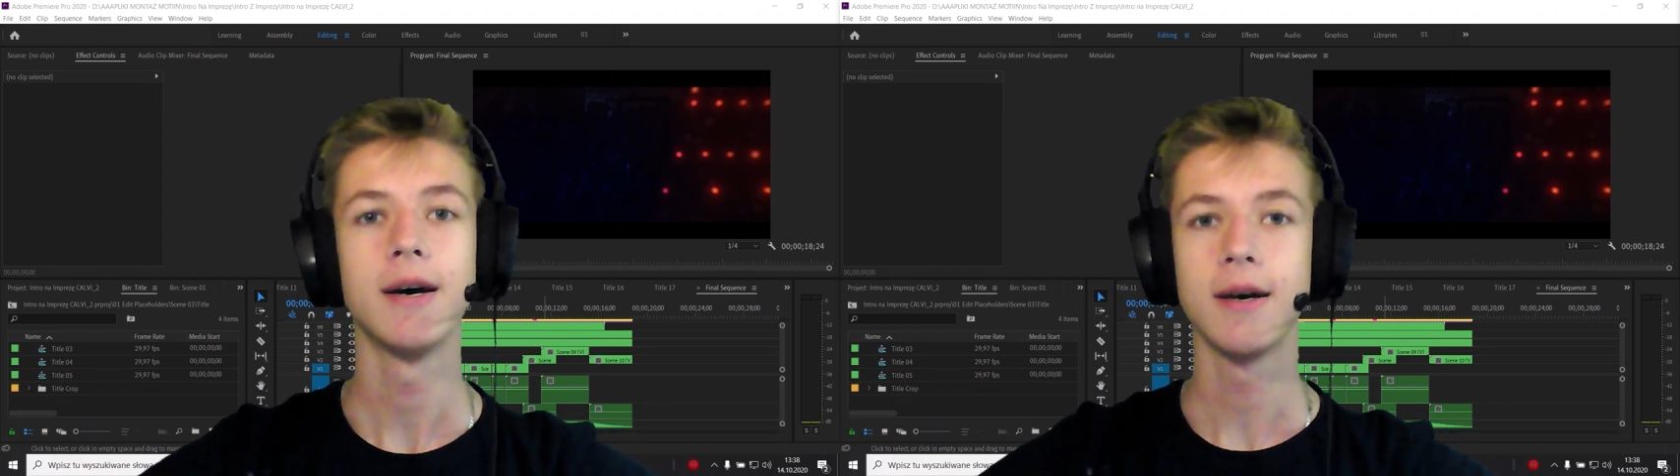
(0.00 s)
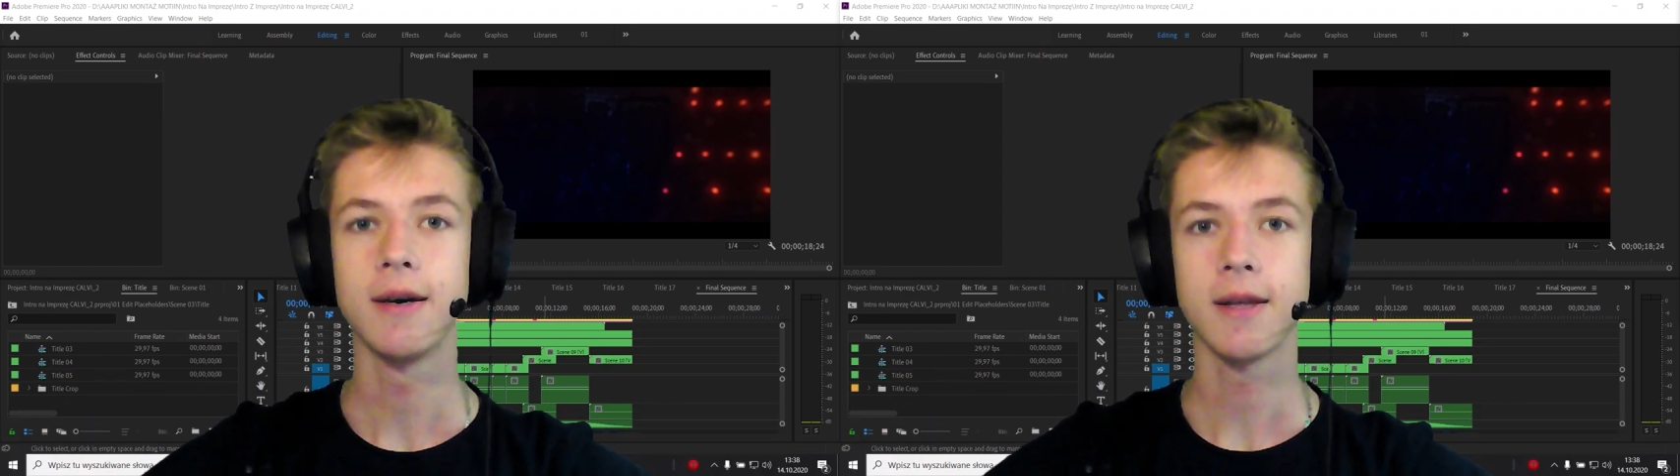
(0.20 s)

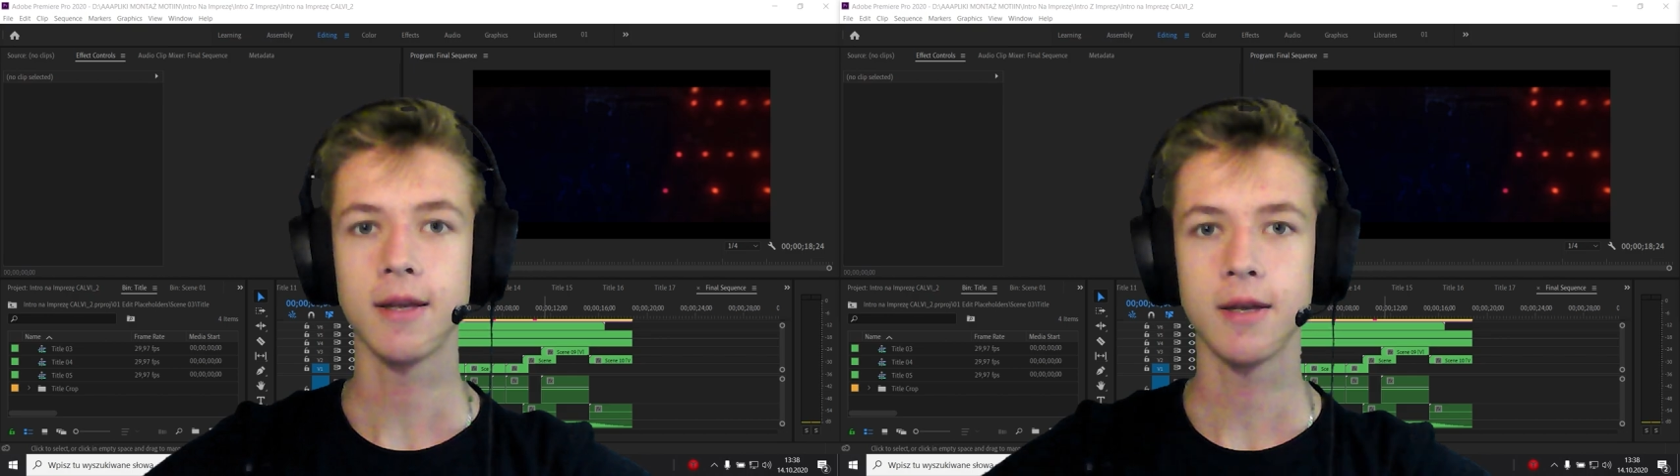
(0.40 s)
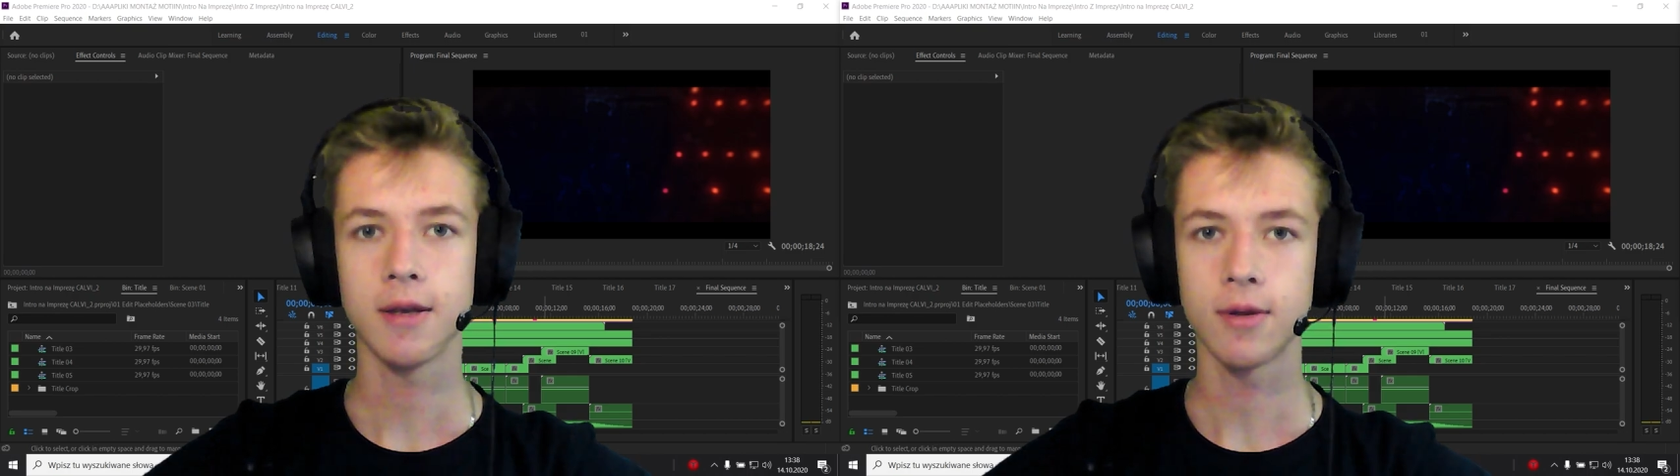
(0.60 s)
e,
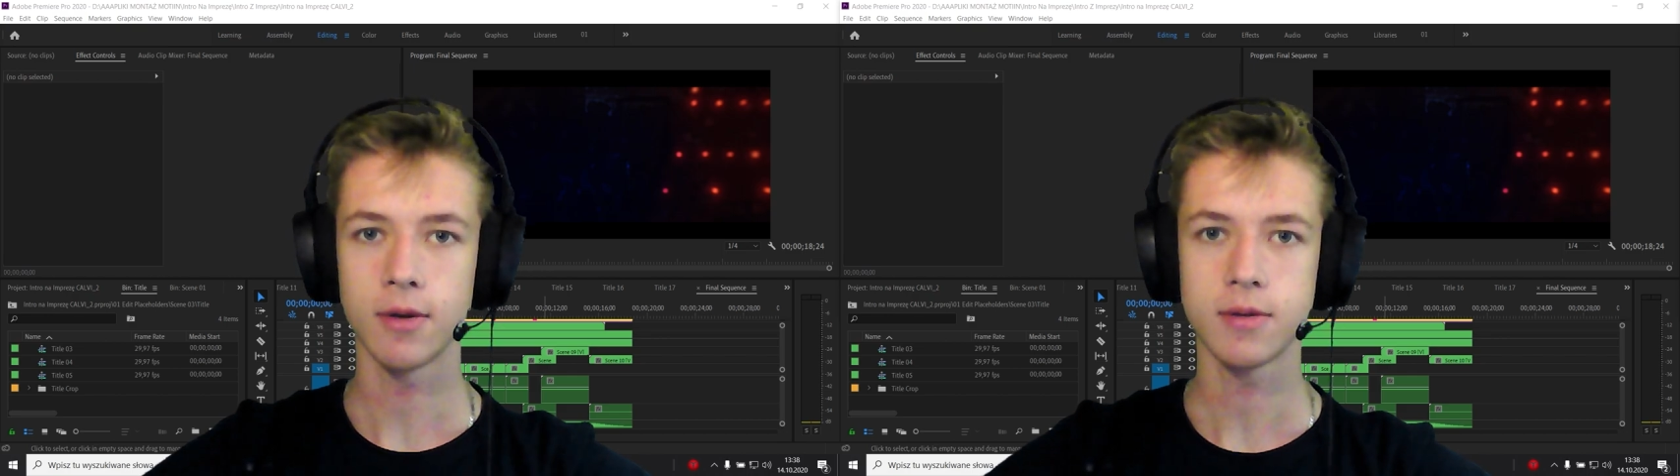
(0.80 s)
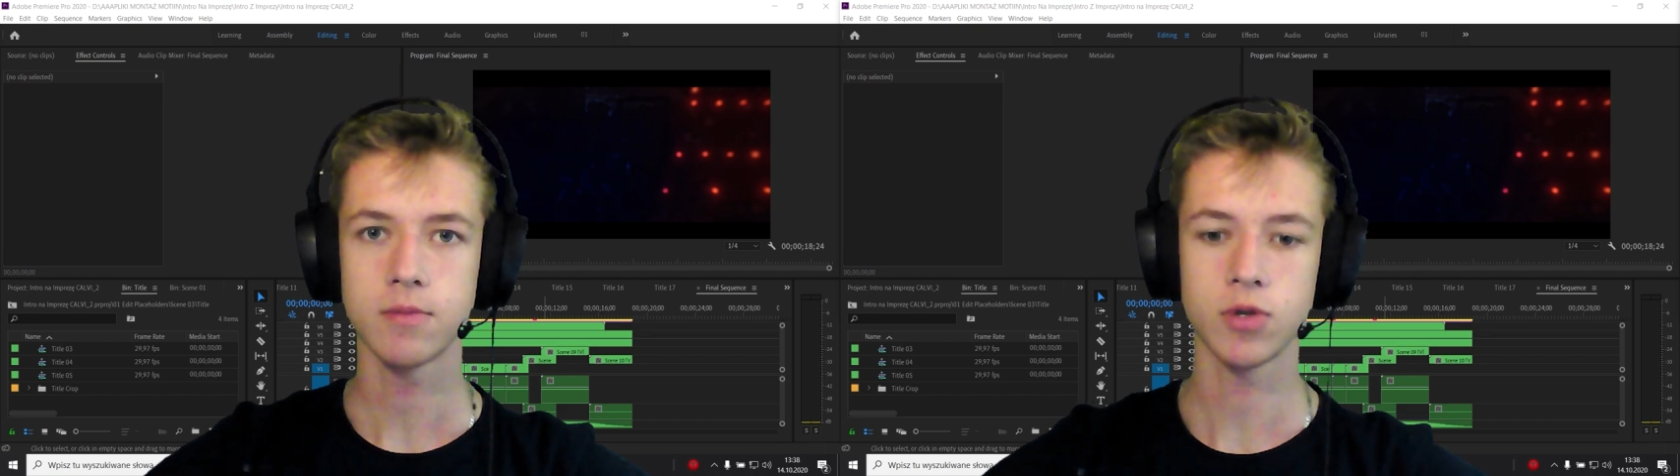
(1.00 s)
i
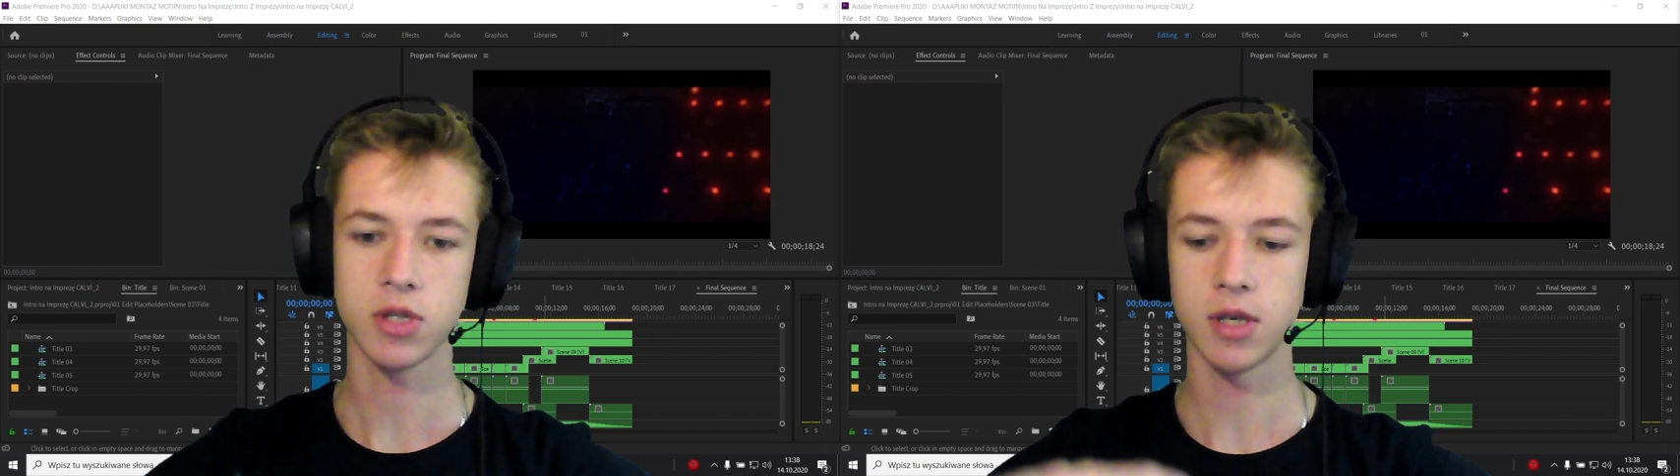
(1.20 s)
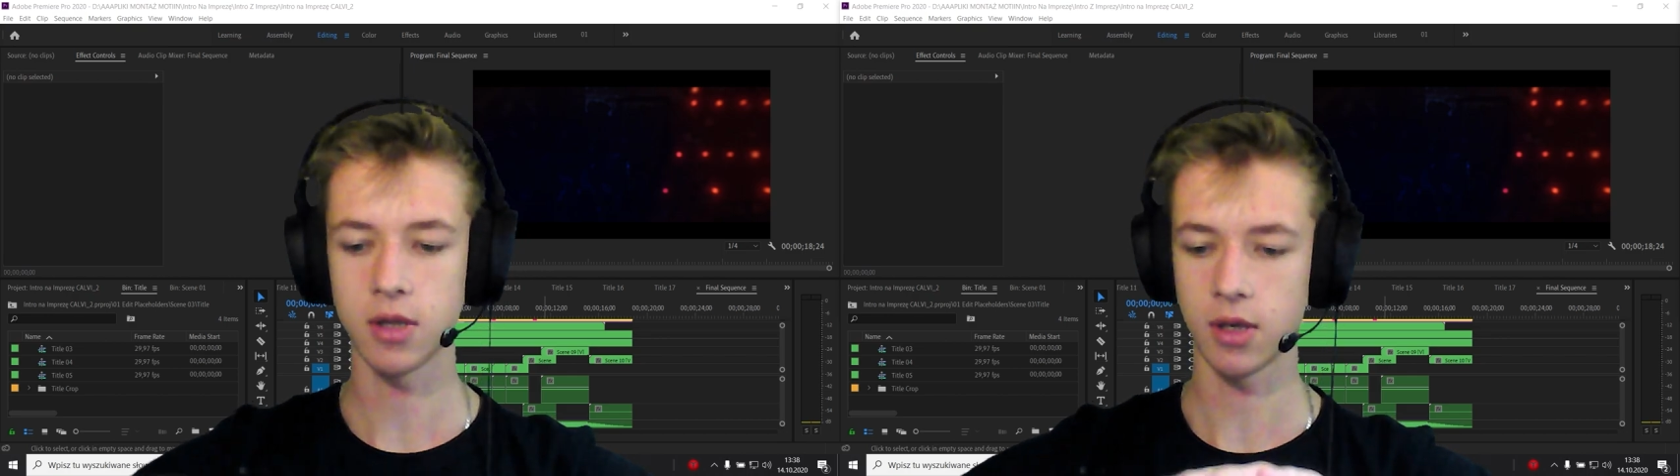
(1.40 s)
do
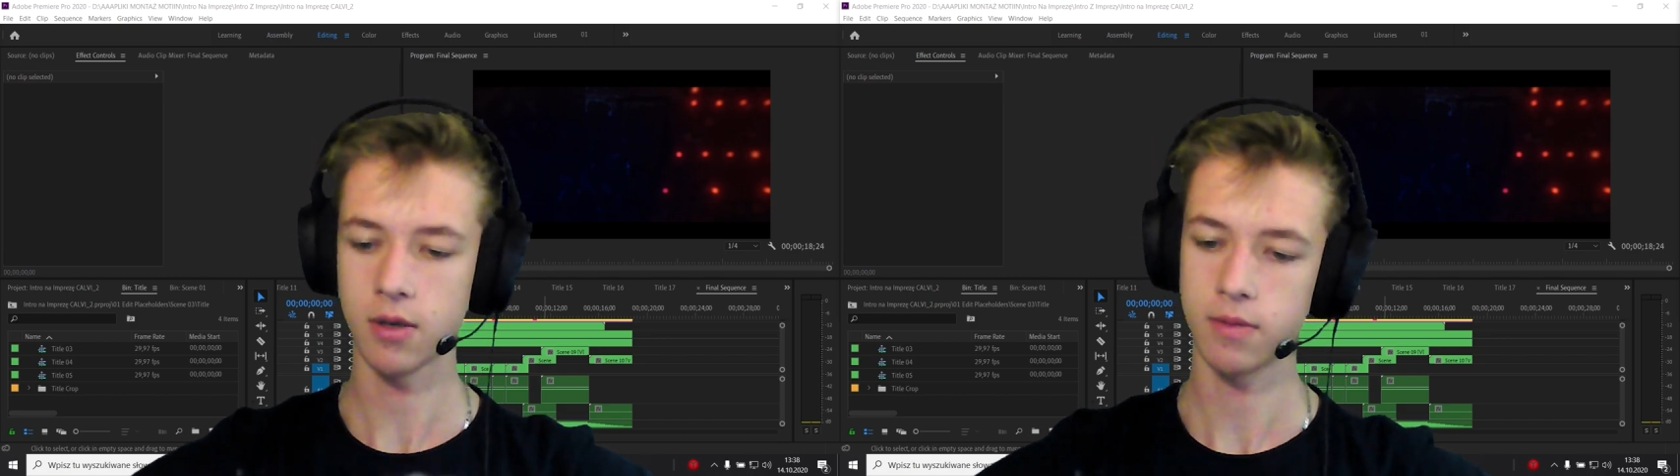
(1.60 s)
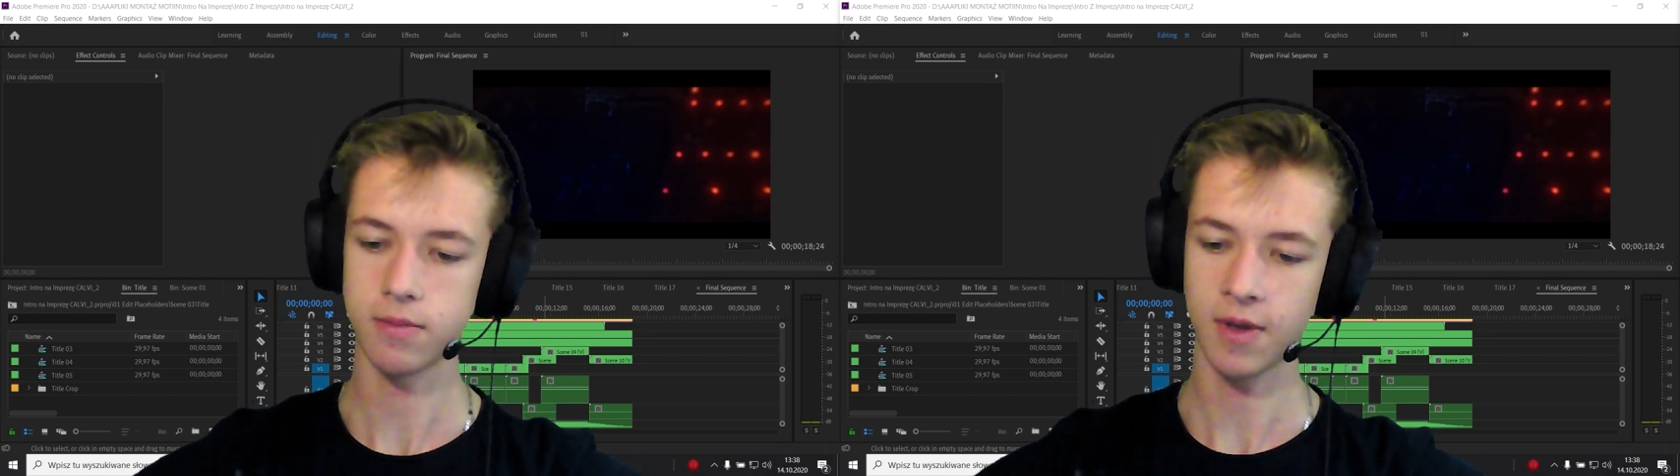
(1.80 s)
wszystkich
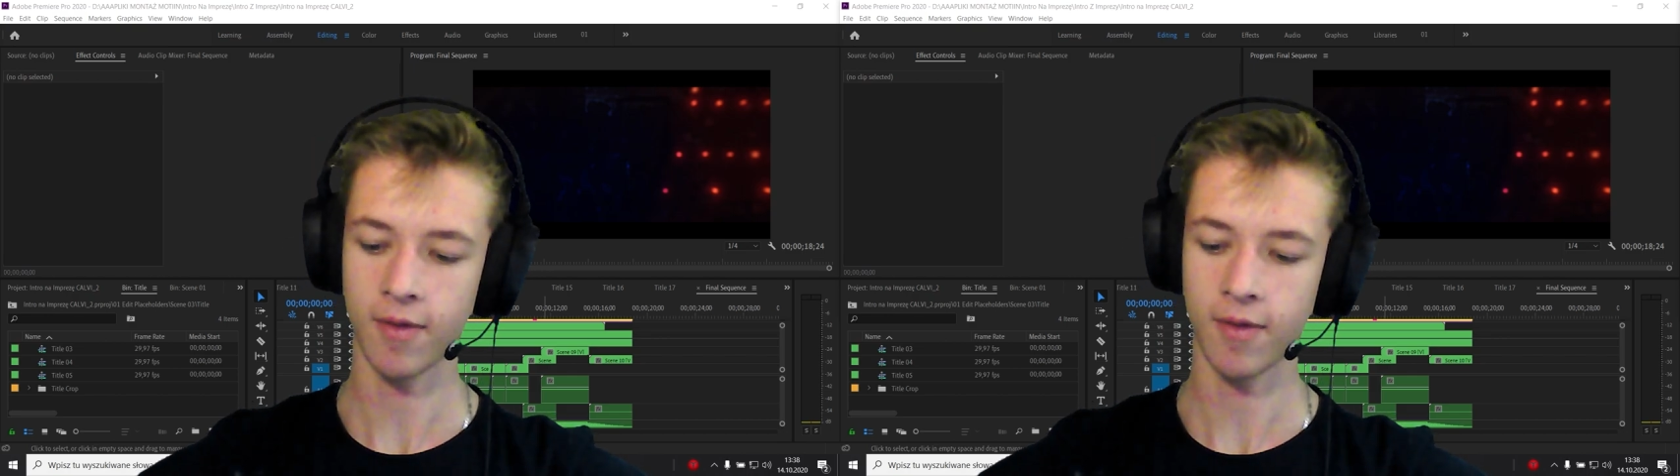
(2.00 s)
tych,